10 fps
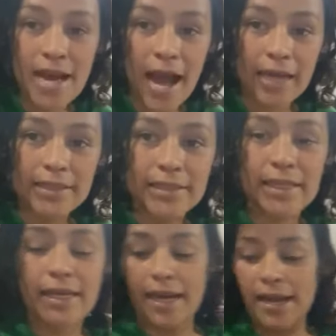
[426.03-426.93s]
Así
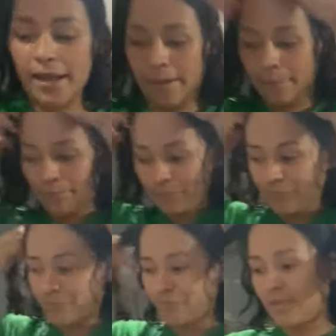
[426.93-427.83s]
que,
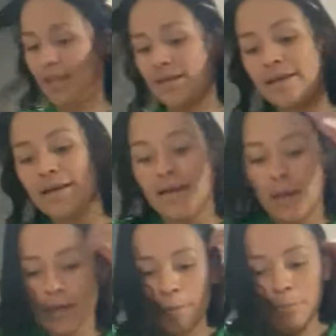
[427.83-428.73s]

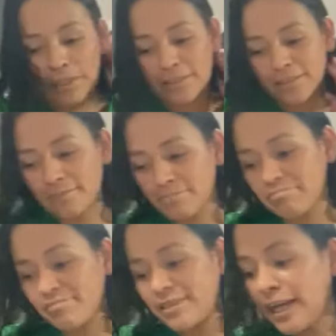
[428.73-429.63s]
que pues,
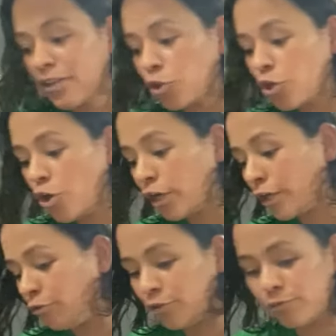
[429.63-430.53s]
siento yo que
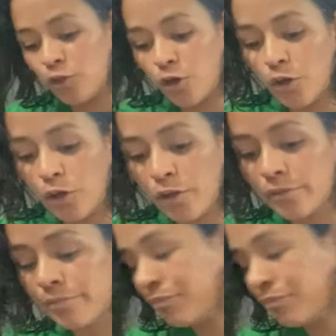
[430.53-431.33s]
no